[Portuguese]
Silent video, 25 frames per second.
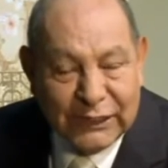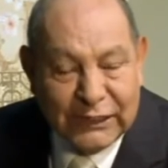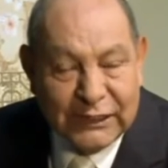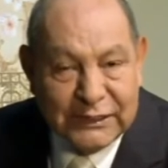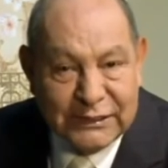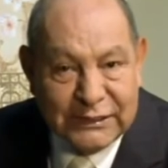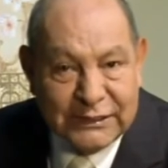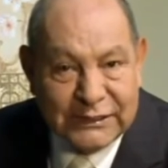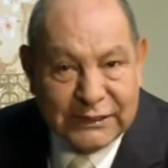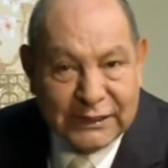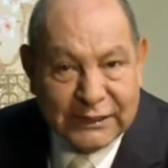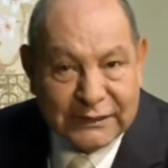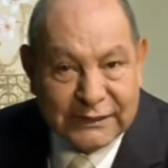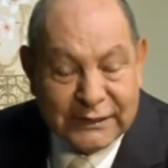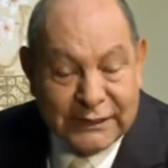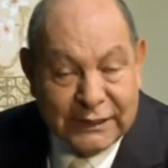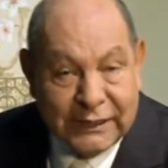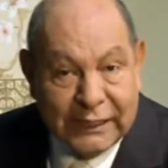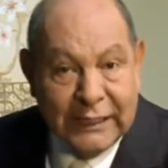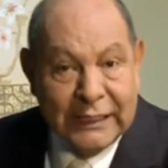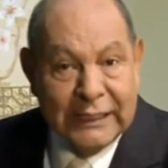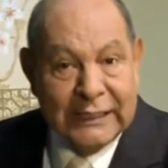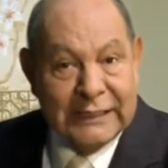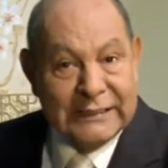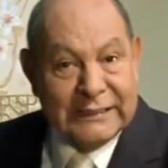Ele disse
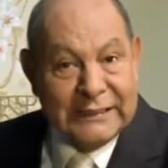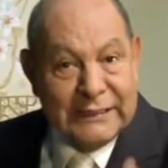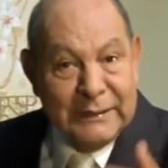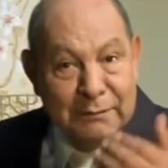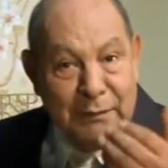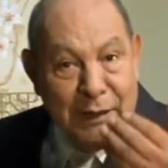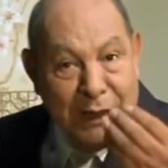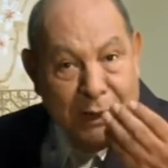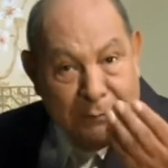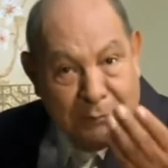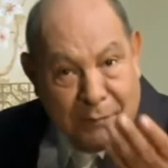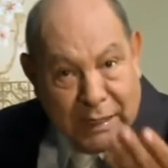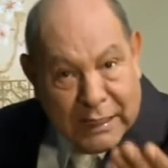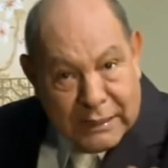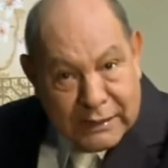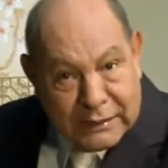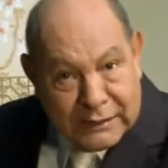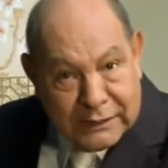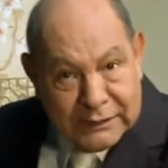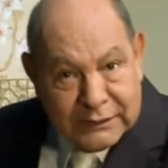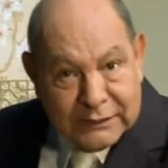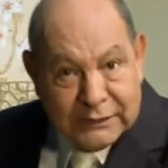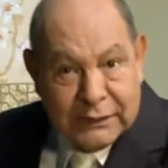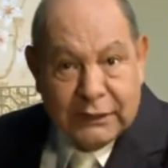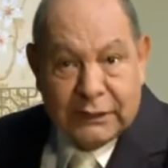assim: Se me
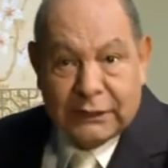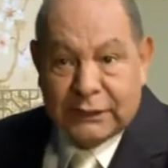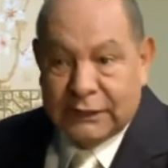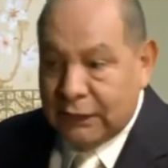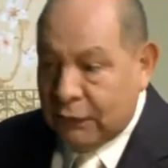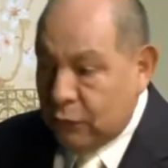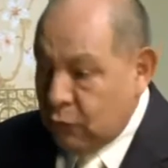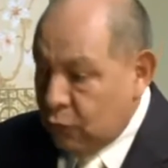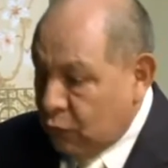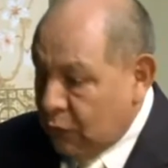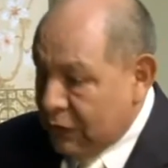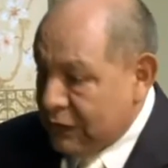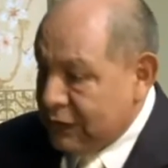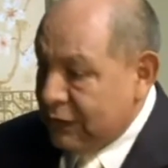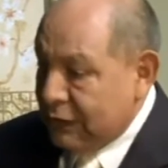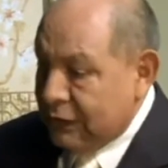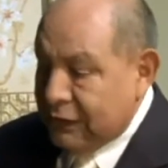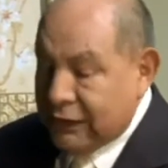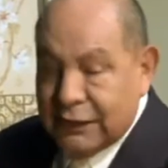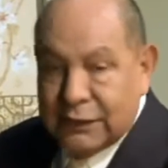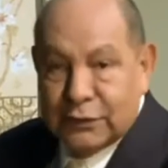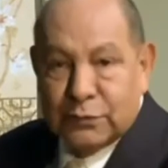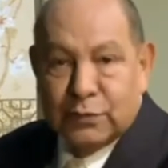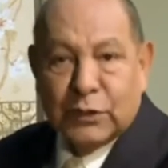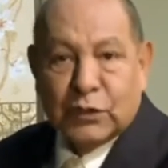amardes, então
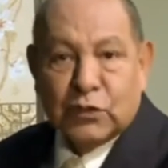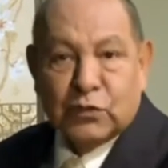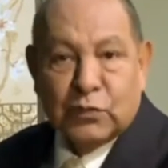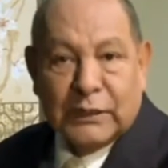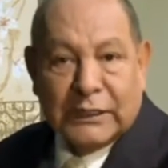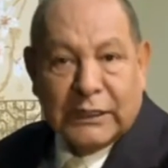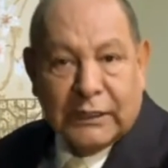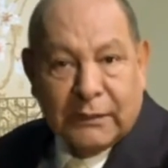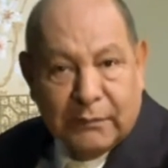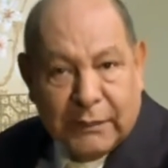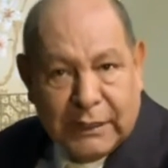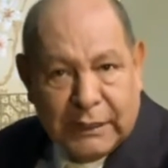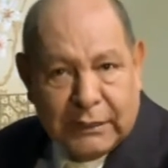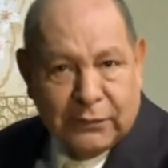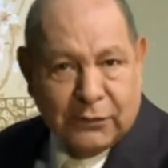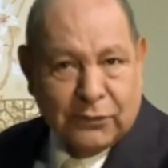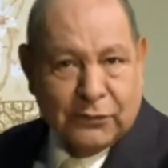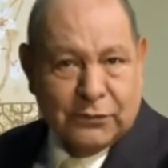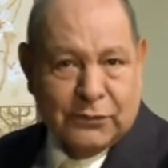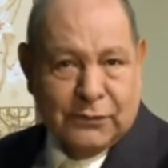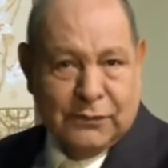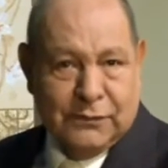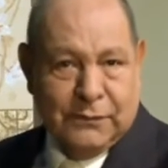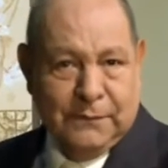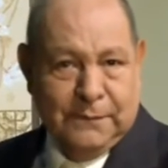guardareis meus
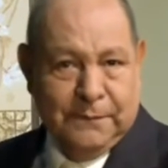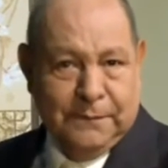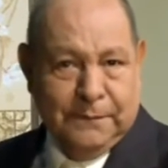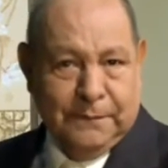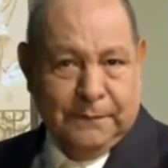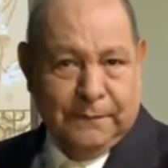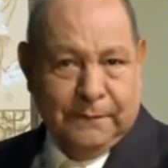mandamentos.